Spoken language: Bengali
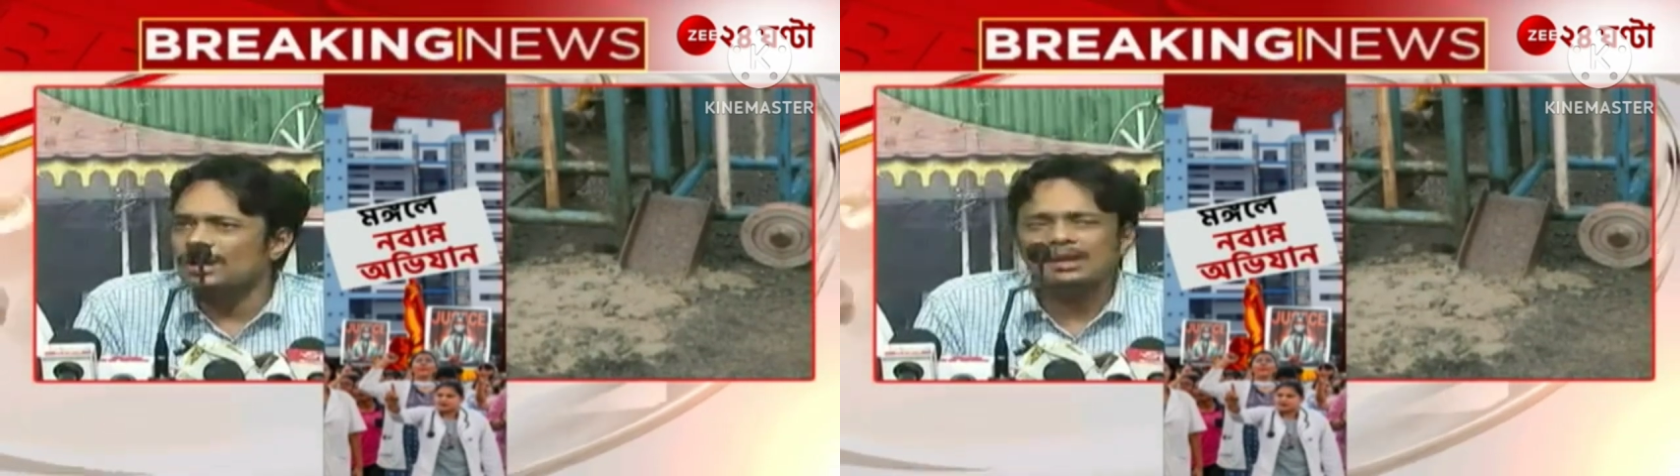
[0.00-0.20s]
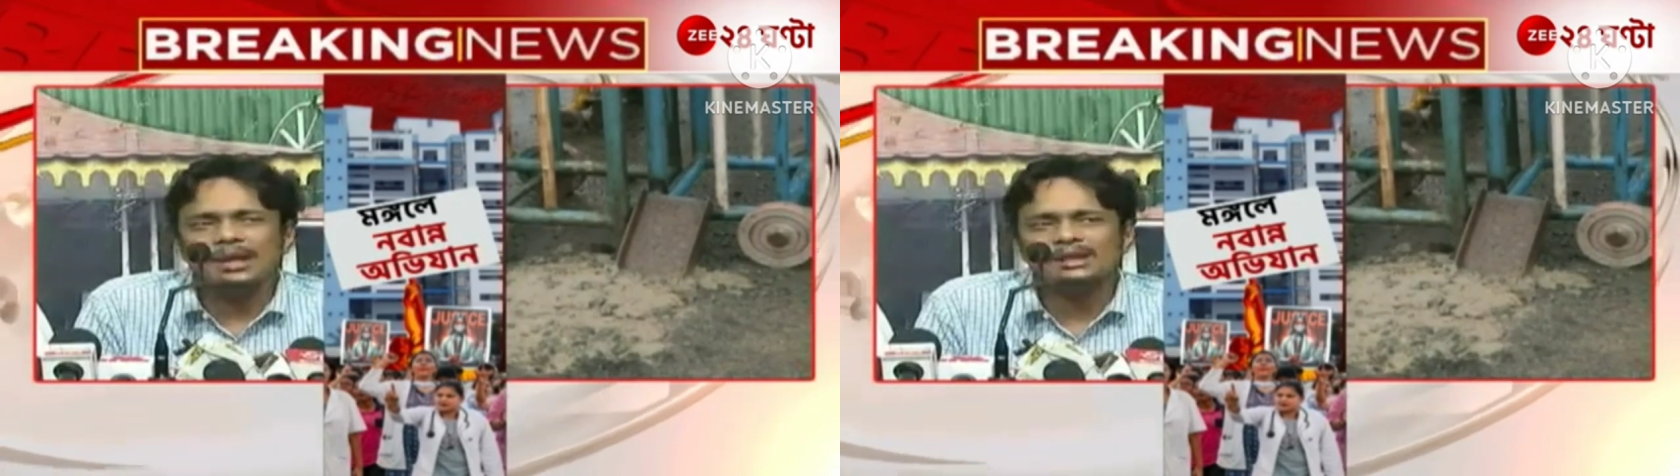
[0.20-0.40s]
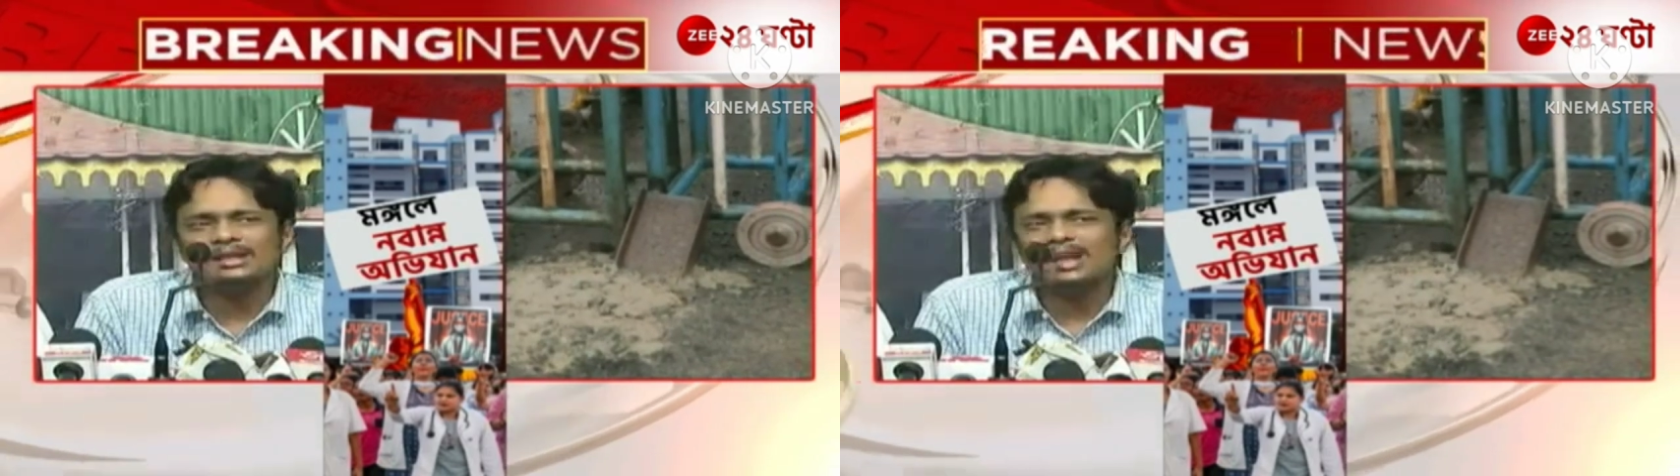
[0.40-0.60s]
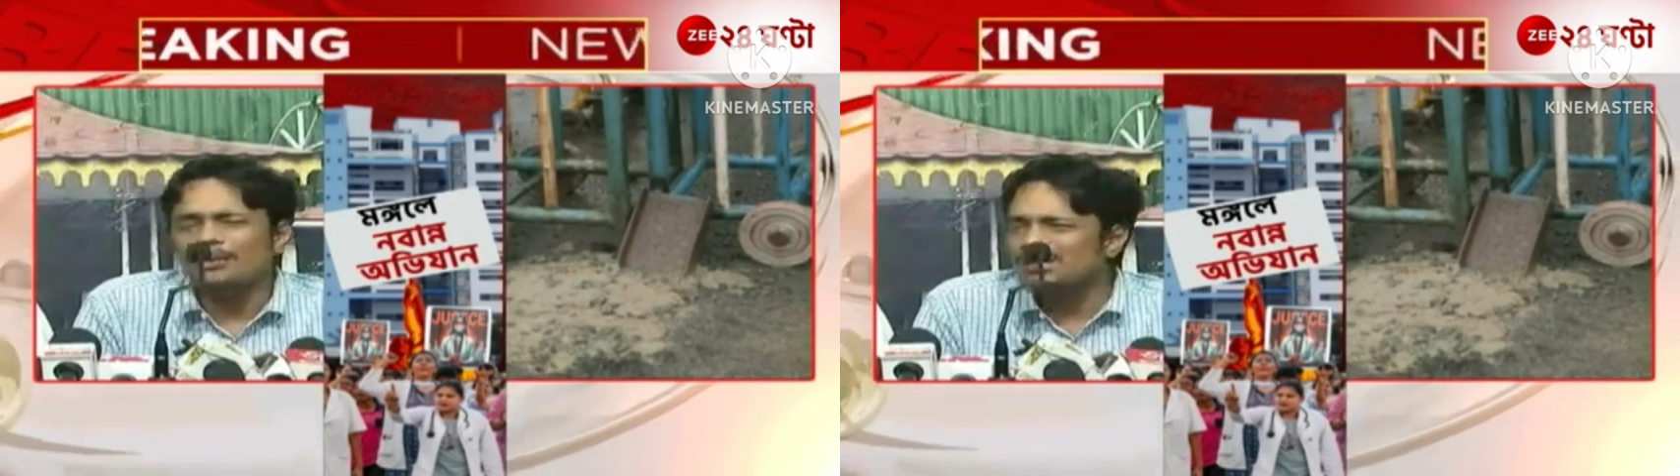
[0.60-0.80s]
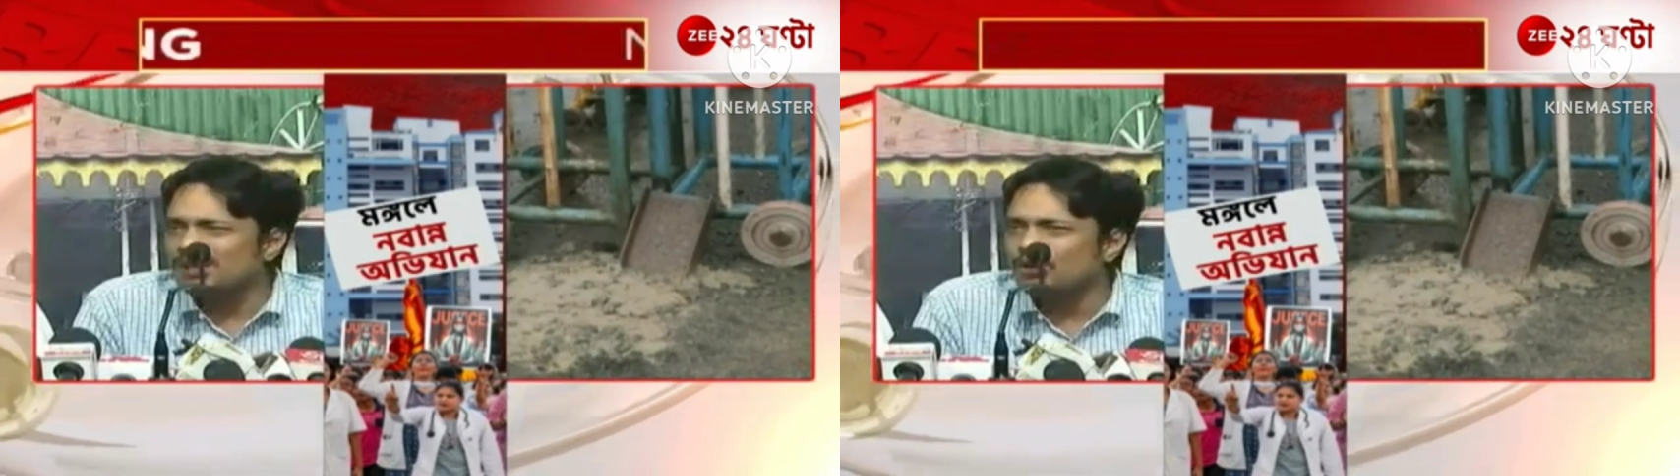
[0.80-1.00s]
এটি একটি
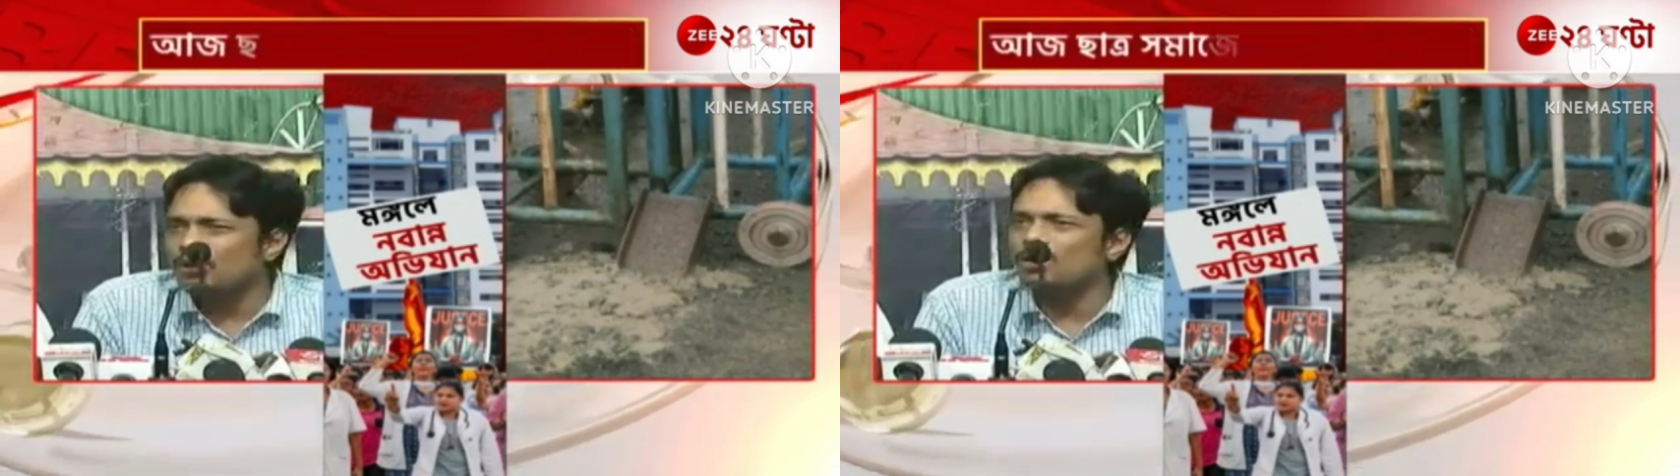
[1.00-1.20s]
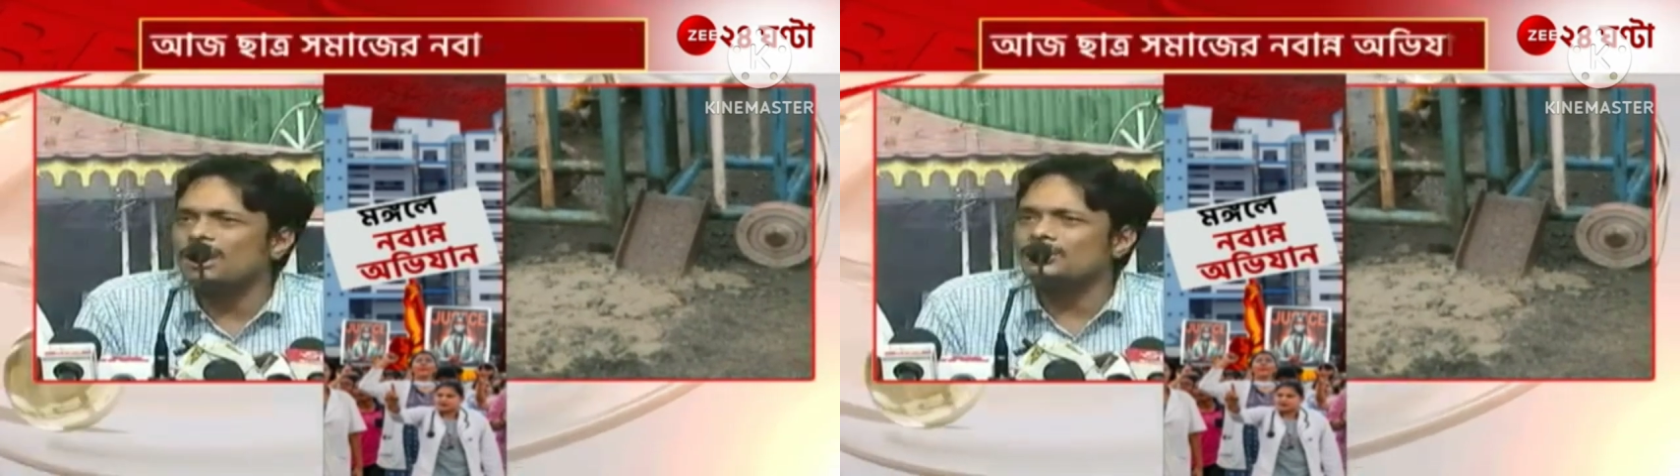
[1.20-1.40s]
সামাজিক গণ